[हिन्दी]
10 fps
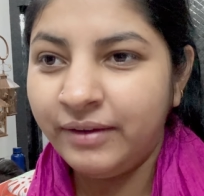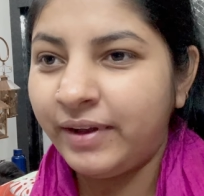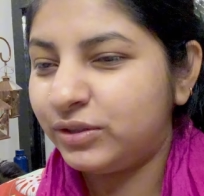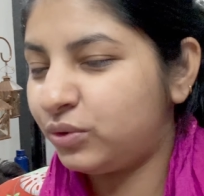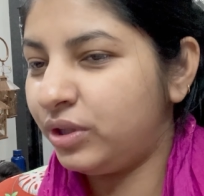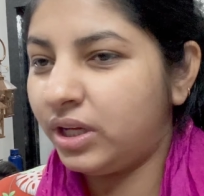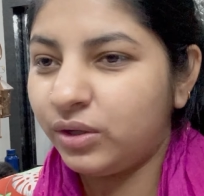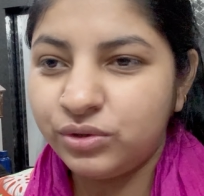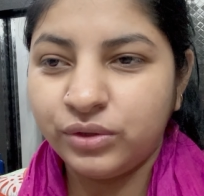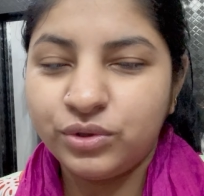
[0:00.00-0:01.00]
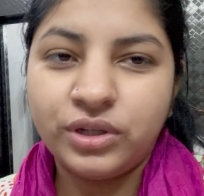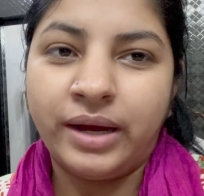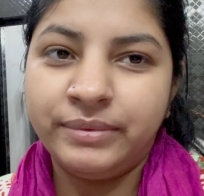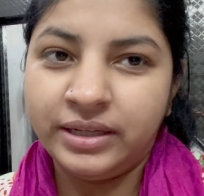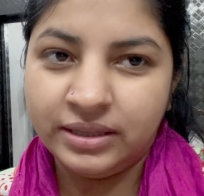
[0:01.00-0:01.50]
वैसे तो इनका कुछ ना कुछ
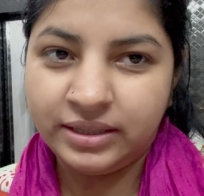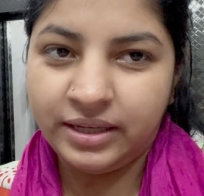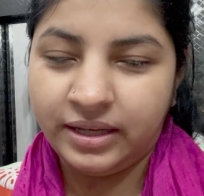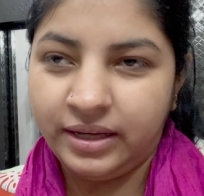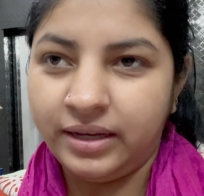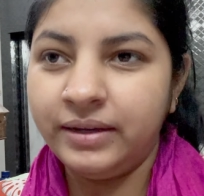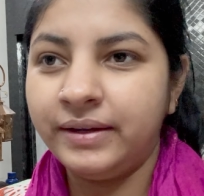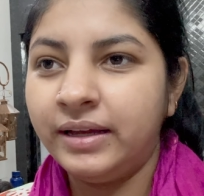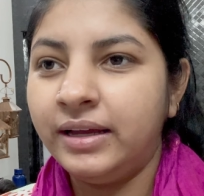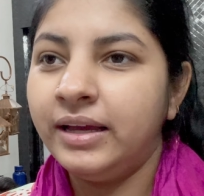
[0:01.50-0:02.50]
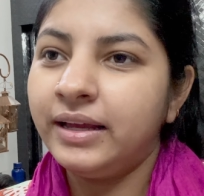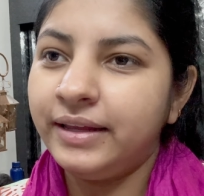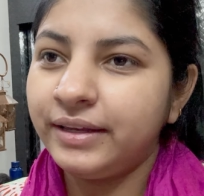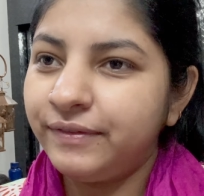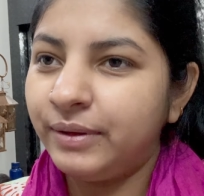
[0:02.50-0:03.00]
काम निकलता ही रहेगा
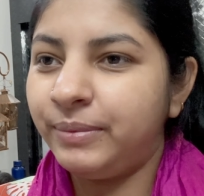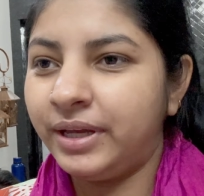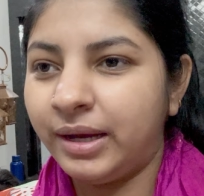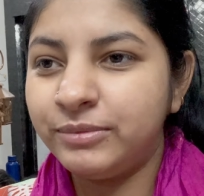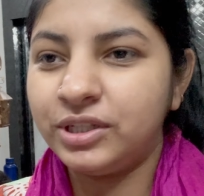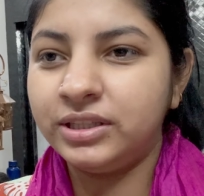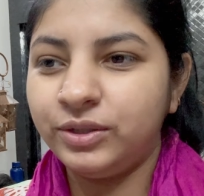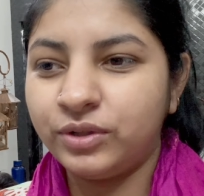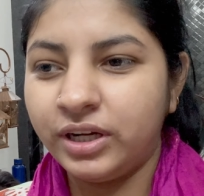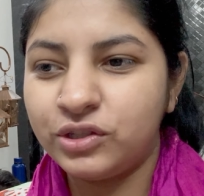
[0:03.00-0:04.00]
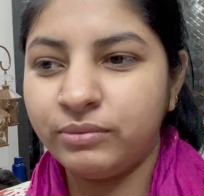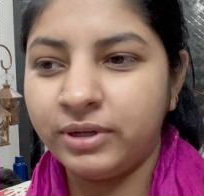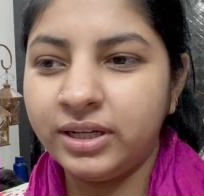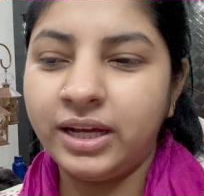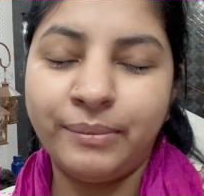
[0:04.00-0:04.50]
लेकिन फिर भी अब जल्दी उठना
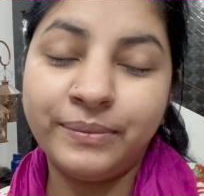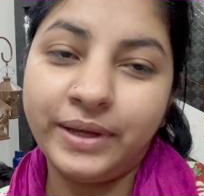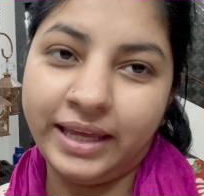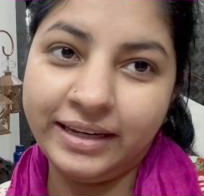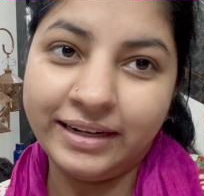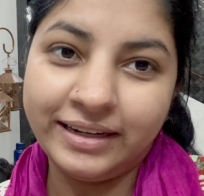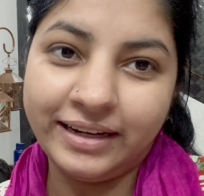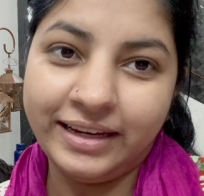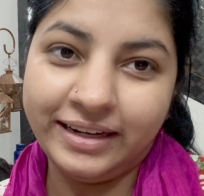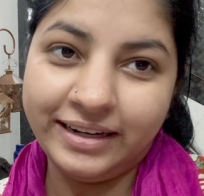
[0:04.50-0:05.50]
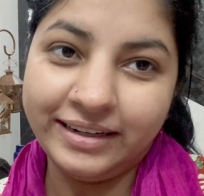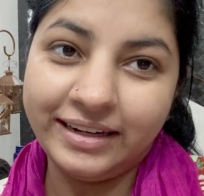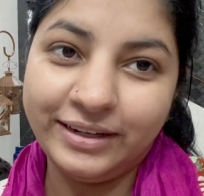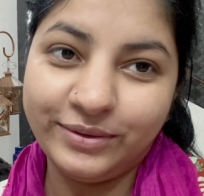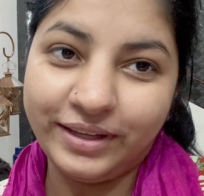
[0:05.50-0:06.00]
सुबह हम एक घंटा एक डेढ़ घंटा
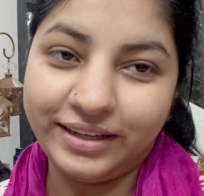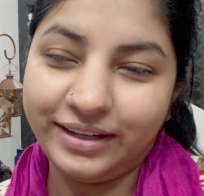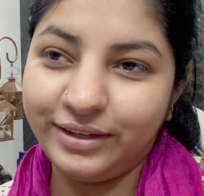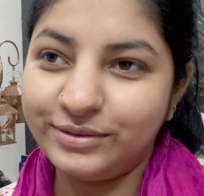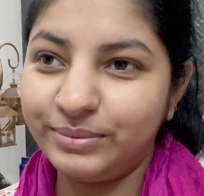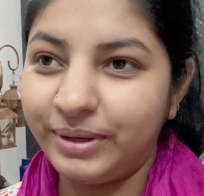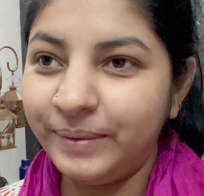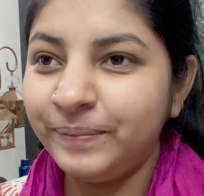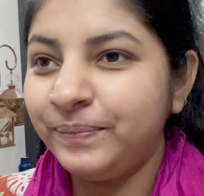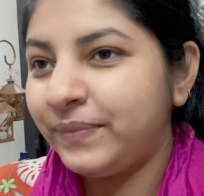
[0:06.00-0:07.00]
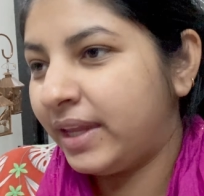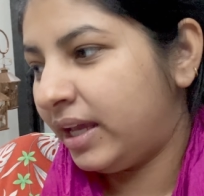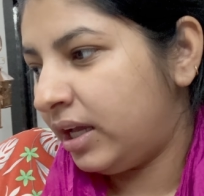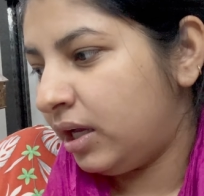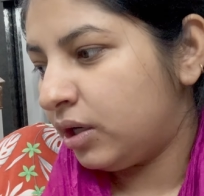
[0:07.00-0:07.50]
लेट उठे करेंगे सुबह
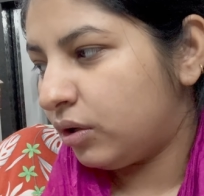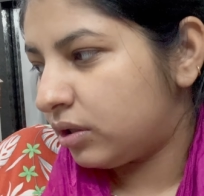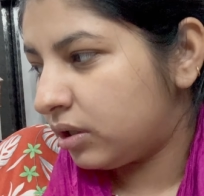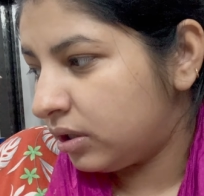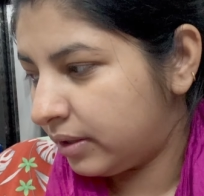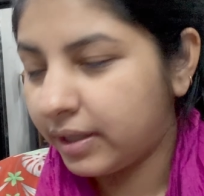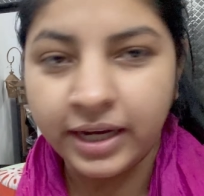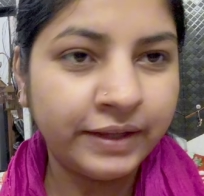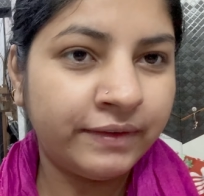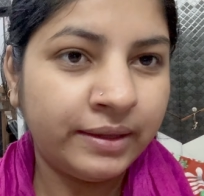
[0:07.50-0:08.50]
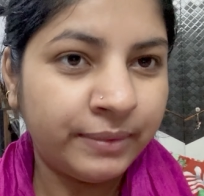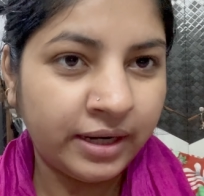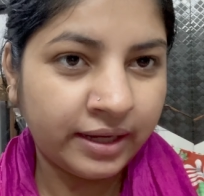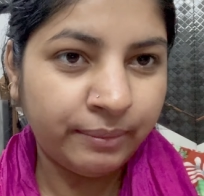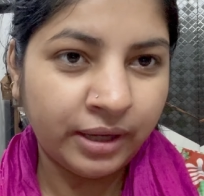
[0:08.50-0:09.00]
और खाना वाना
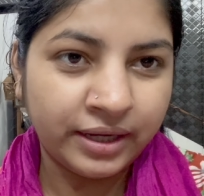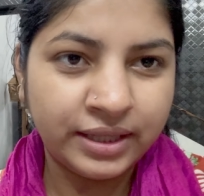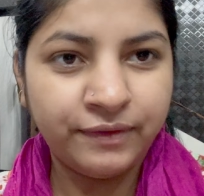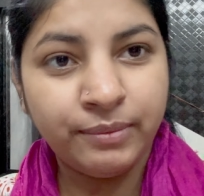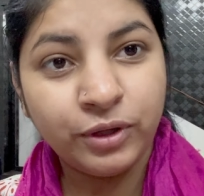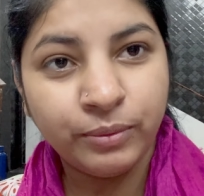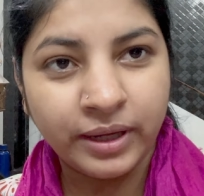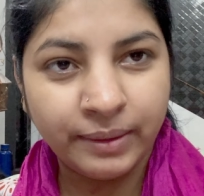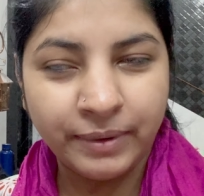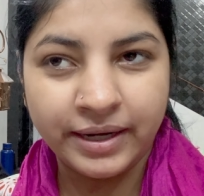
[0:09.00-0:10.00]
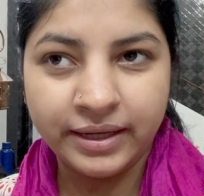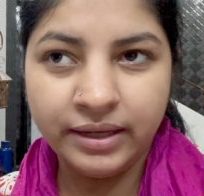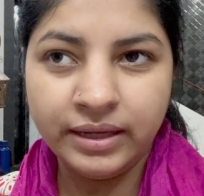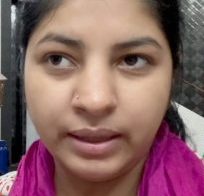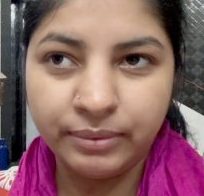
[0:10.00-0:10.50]
बना के मैं आ गई थी फिर मैं दोबारा बैठ
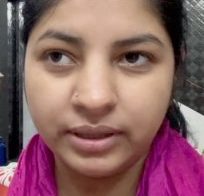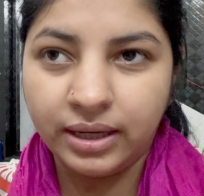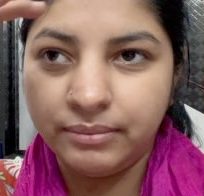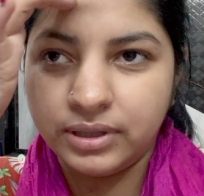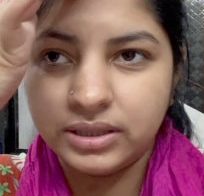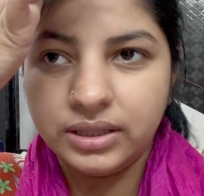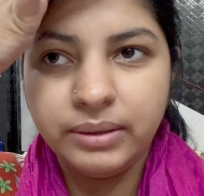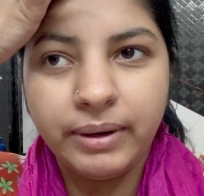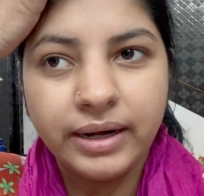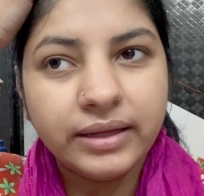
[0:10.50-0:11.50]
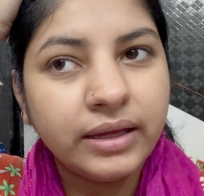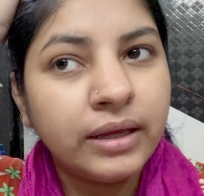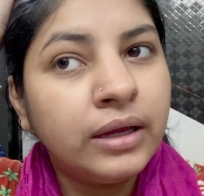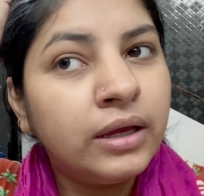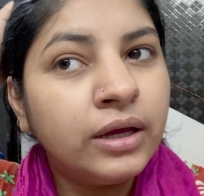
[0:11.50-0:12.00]
गई अपना काम करती रही बैठ के
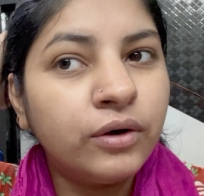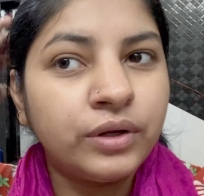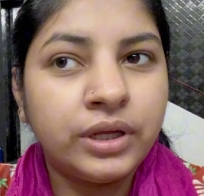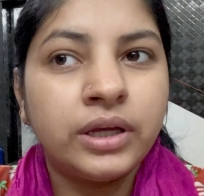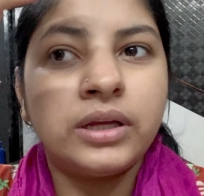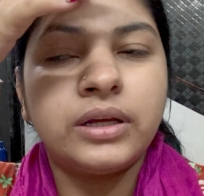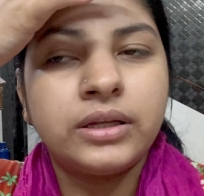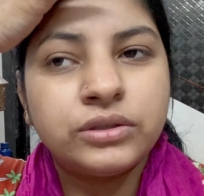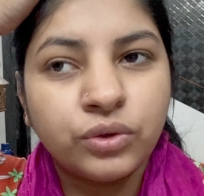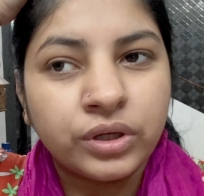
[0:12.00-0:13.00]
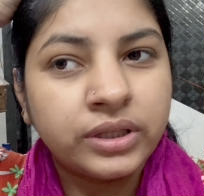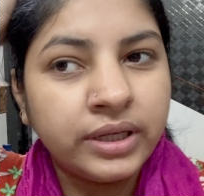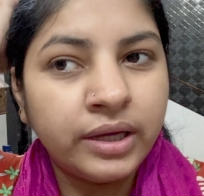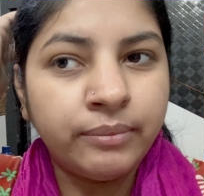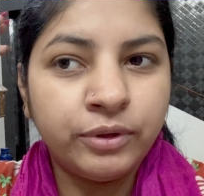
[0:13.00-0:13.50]
और ये सो रहे
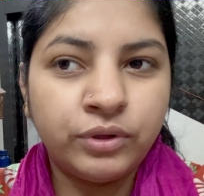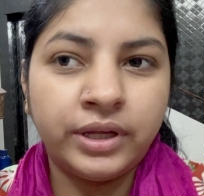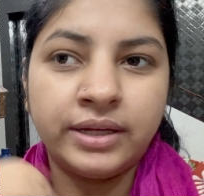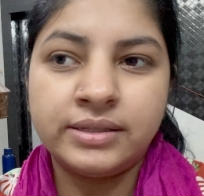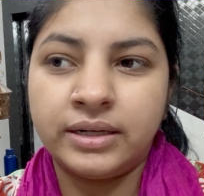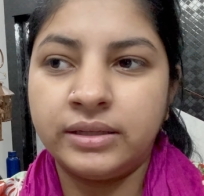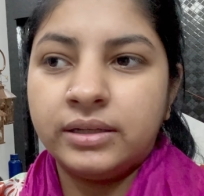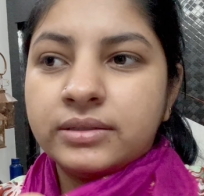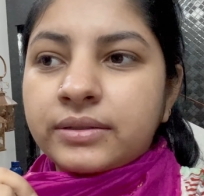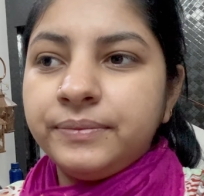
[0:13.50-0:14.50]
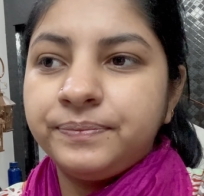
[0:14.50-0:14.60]
थे अभी उठे हैं साढ़े दस